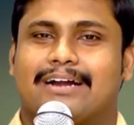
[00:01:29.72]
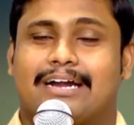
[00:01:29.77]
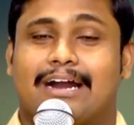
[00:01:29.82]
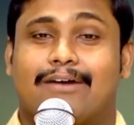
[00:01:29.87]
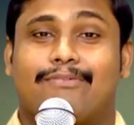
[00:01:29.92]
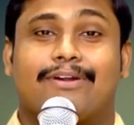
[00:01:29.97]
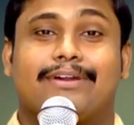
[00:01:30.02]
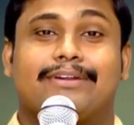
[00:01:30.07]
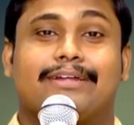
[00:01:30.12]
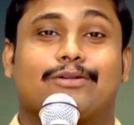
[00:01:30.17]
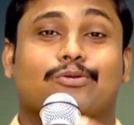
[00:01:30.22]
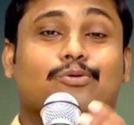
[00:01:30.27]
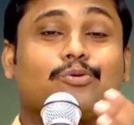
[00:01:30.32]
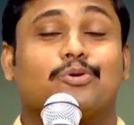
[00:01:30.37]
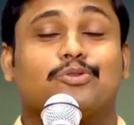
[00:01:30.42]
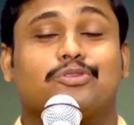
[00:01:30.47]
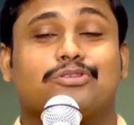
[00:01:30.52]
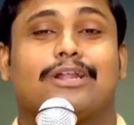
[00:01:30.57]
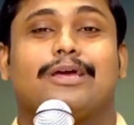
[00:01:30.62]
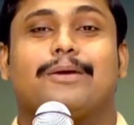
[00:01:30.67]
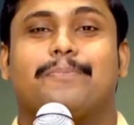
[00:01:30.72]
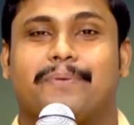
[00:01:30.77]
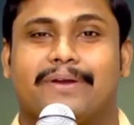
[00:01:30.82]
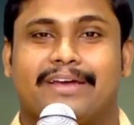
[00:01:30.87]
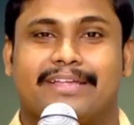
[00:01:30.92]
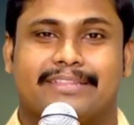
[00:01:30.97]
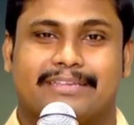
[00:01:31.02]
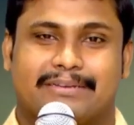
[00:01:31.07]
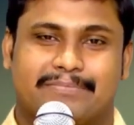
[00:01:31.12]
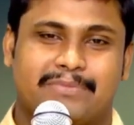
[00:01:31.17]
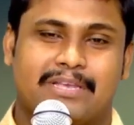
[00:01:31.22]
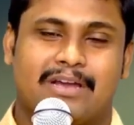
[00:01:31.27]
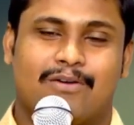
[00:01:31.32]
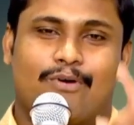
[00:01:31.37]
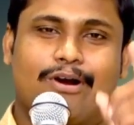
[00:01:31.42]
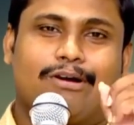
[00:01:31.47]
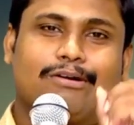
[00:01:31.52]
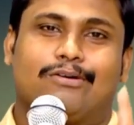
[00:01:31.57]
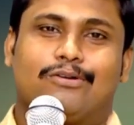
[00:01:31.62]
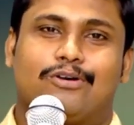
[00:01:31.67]
గవర్నర్ కూతురు అయిపోయింది
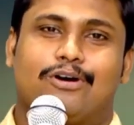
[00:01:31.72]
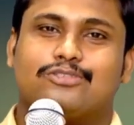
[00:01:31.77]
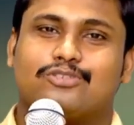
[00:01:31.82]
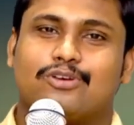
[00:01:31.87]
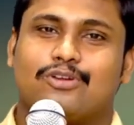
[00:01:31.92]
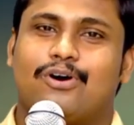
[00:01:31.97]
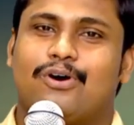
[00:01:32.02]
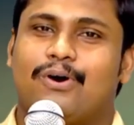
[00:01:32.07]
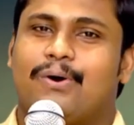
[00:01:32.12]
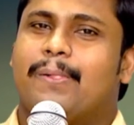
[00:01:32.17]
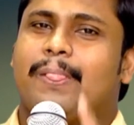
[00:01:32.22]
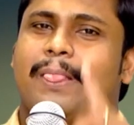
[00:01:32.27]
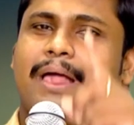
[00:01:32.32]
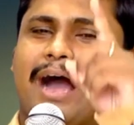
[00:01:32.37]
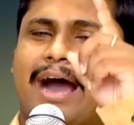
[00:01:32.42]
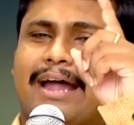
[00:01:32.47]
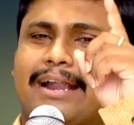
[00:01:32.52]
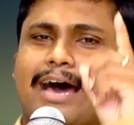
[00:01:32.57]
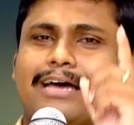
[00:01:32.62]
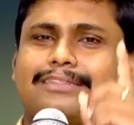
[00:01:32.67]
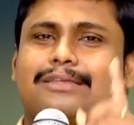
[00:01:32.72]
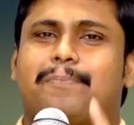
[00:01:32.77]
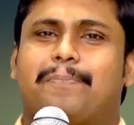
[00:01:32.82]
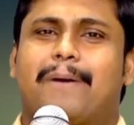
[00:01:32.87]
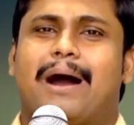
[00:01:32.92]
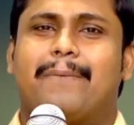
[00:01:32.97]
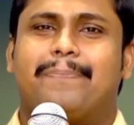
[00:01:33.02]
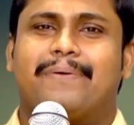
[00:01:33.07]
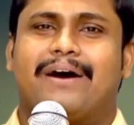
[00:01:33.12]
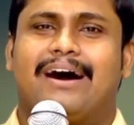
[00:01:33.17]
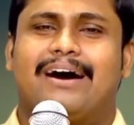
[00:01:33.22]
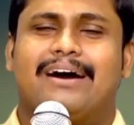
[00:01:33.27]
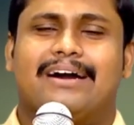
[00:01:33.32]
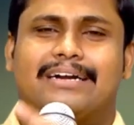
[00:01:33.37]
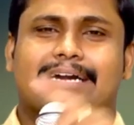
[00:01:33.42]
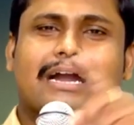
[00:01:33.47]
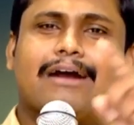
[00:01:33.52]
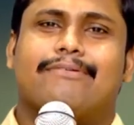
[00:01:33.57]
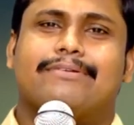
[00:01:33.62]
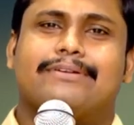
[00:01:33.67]
ఒక్క రోజులో అనాథ పాప
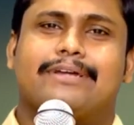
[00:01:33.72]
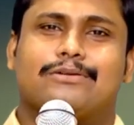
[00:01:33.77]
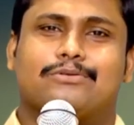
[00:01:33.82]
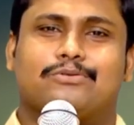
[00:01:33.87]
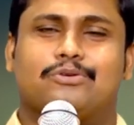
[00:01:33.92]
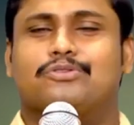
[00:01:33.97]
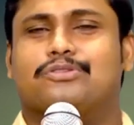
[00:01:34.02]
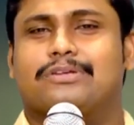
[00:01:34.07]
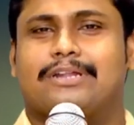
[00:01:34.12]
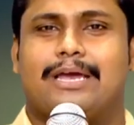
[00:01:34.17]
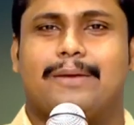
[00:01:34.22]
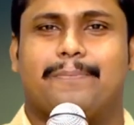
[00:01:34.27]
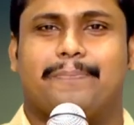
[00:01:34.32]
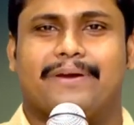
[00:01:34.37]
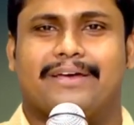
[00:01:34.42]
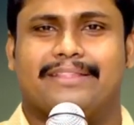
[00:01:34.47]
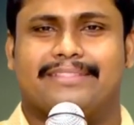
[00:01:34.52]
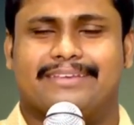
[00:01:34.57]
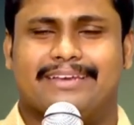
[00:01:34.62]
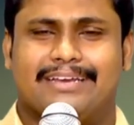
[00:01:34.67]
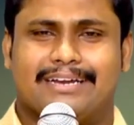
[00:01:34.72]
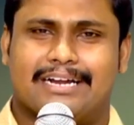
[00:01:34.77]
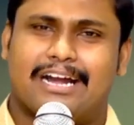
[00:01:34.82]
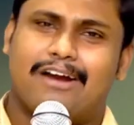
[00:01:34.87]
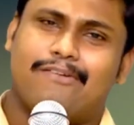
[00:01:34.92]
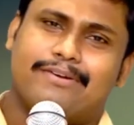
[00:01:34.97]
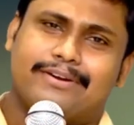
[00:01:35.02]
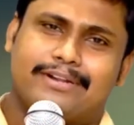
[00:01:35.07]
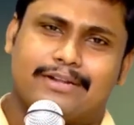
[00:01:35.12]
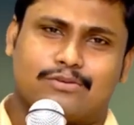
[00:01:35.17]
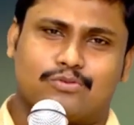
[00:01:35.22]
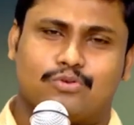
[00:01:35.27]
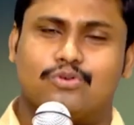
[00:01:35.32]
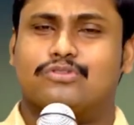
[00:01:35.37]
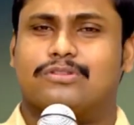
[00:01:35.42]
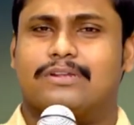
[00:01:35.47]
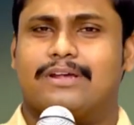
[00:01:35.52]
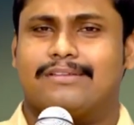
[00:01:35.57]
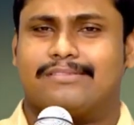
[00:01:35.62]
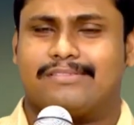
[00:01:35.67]
గవర్నర్ కూతురు అయిపోయింది గవర్నర్
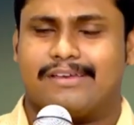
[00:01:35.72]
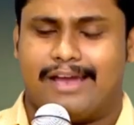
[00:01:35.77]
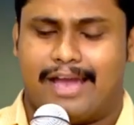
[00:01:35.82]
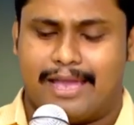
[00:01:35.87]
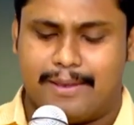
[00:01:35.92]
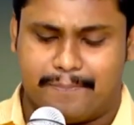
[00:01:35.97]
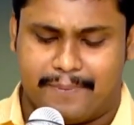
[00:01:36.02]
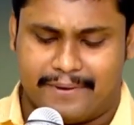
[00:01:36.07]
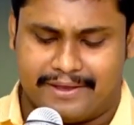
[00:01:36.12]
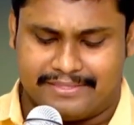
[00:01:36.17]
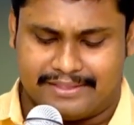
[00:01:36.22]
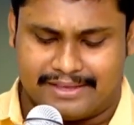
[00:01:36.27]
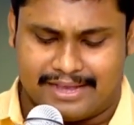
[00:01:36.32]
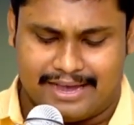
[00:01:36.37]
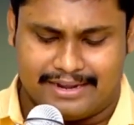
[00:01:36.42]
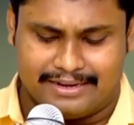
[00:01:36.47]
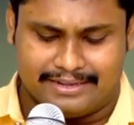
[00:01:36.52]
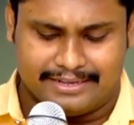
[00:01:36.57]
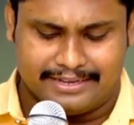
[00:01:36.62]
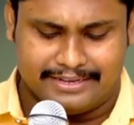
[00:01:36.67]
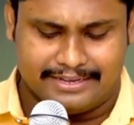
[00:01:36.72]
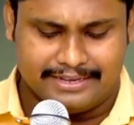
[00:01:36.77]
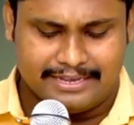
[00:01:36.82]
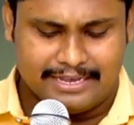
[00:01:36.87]
కూతురు అయితే అయిపోయింది కానీ